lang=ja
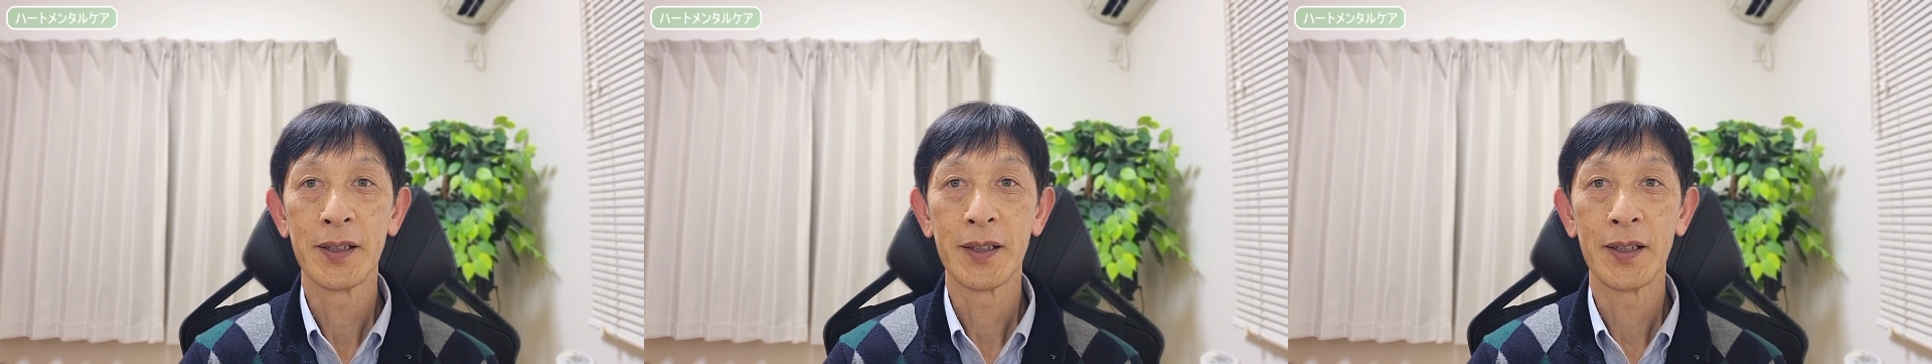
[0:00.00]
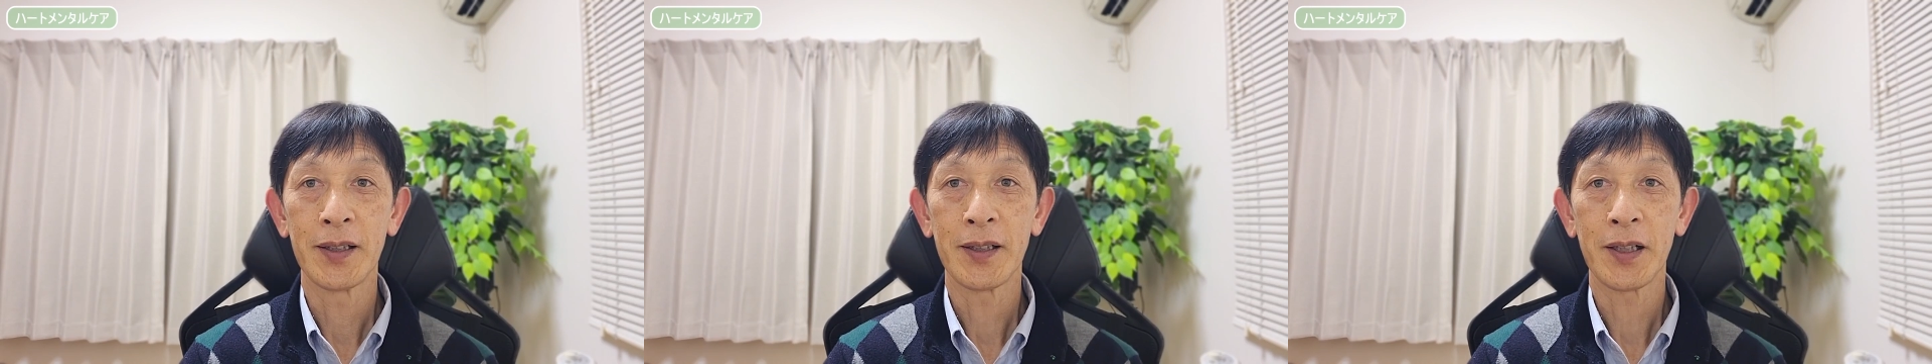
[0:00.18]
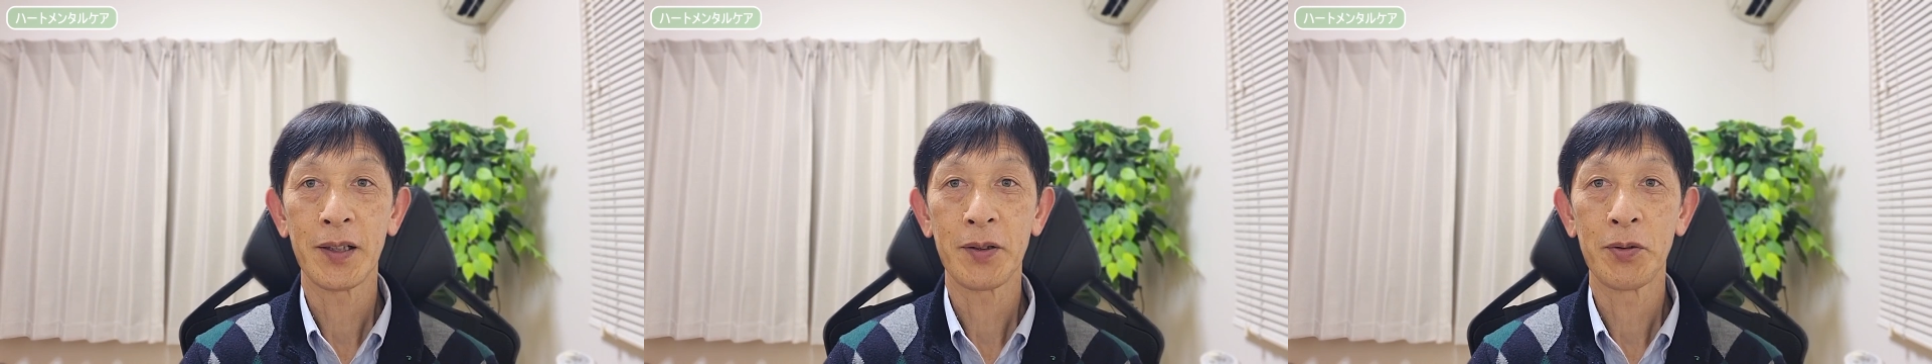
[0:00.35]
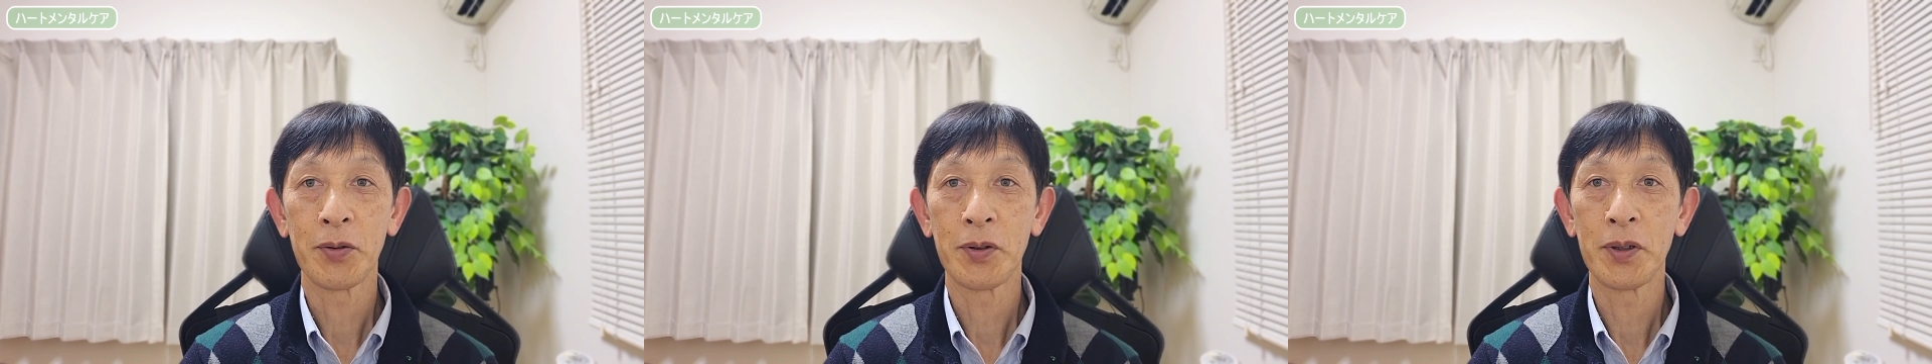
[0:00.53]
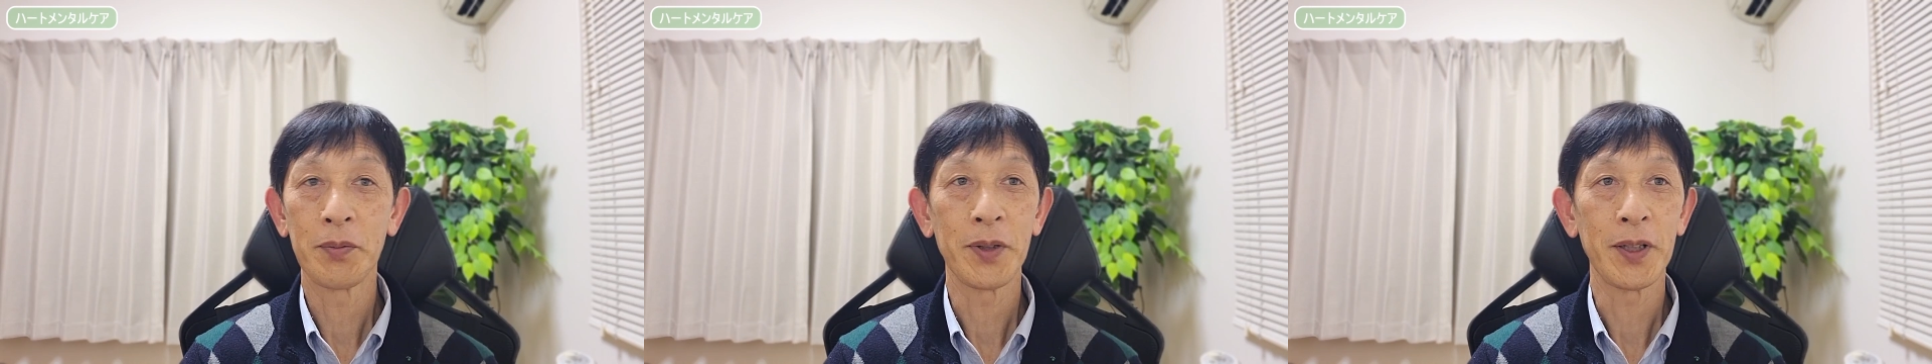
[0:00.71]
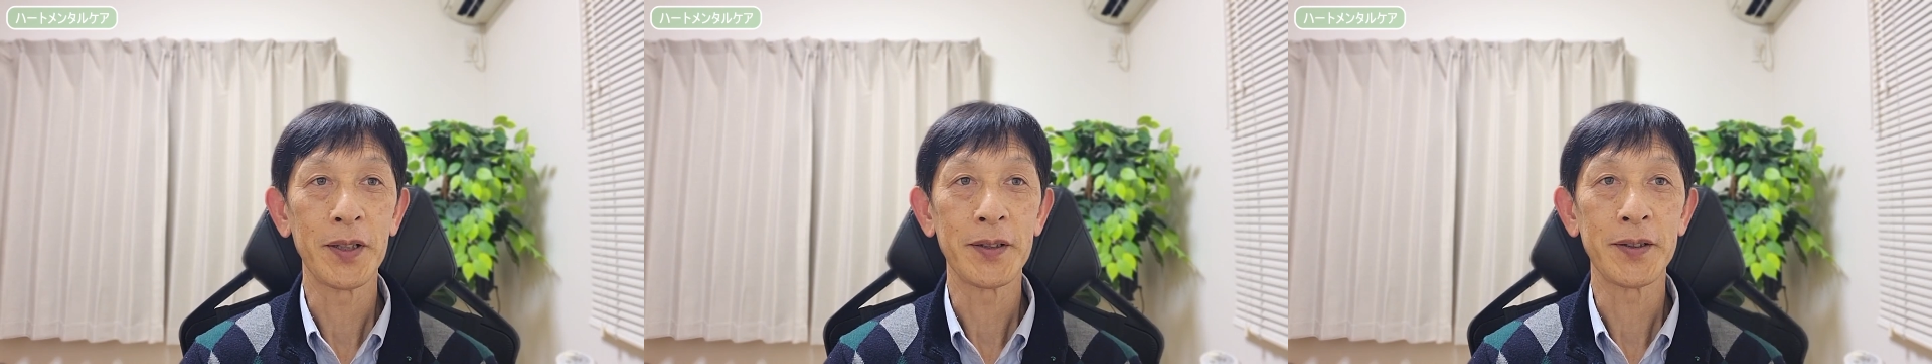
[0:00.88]
えー、例え
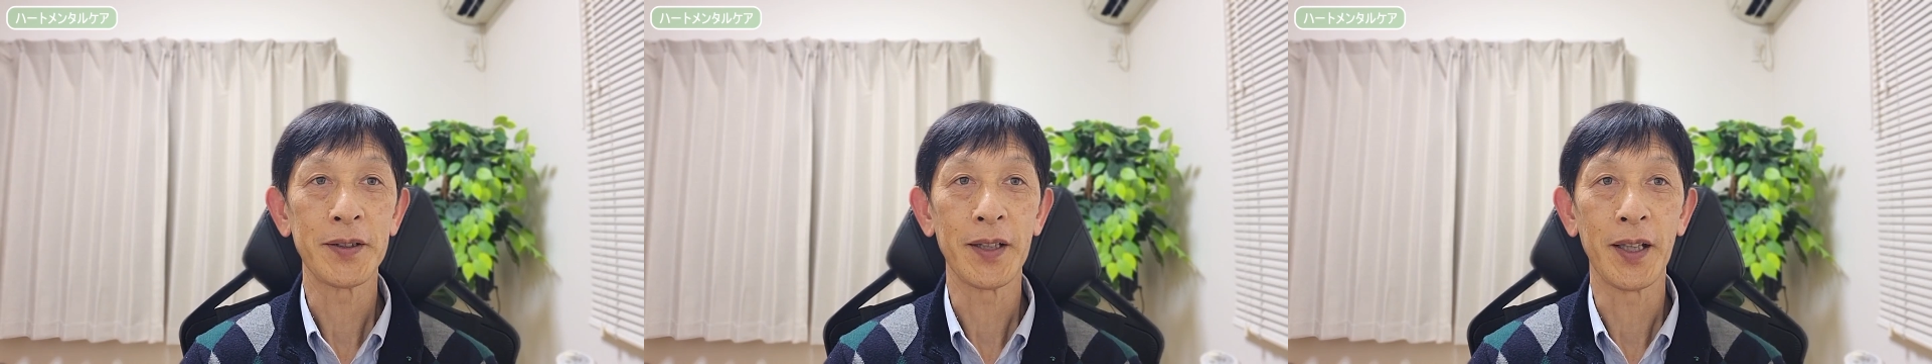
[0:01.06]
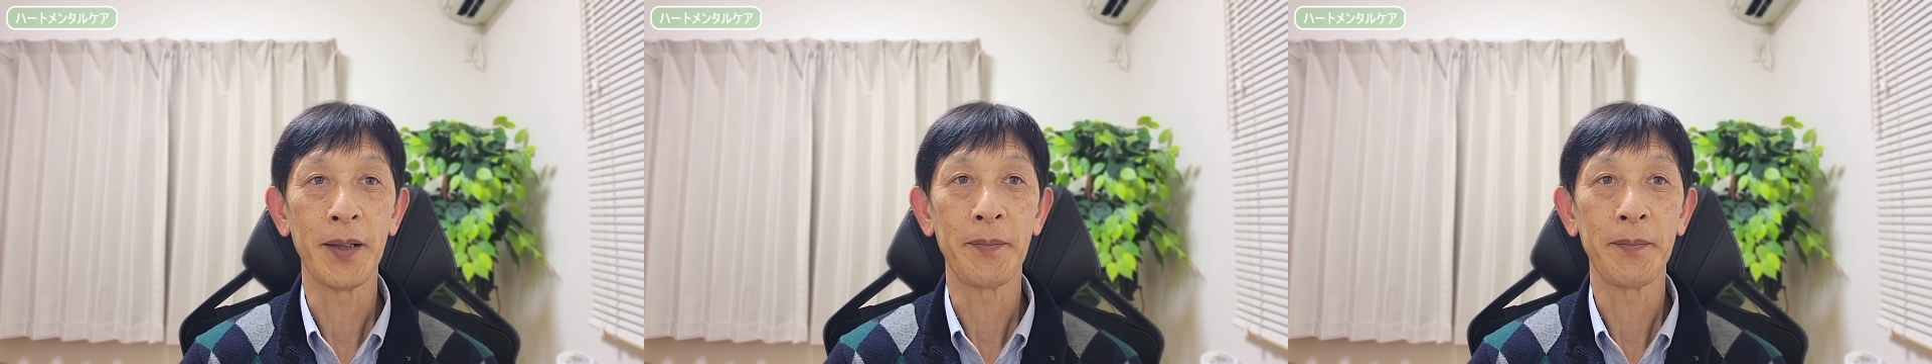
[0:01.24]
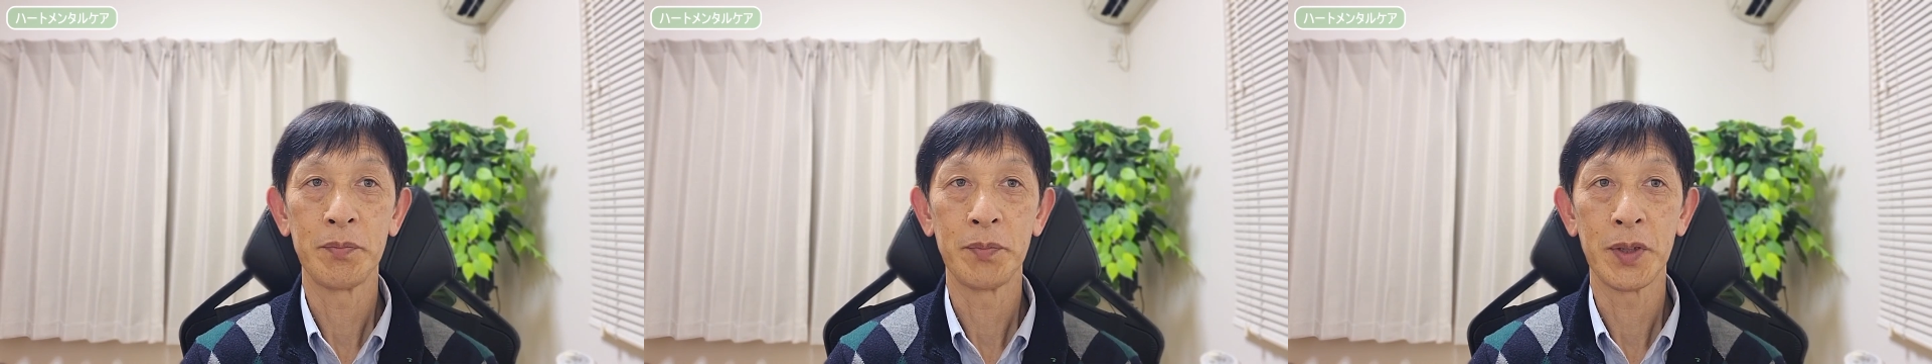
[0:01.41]
ばですね、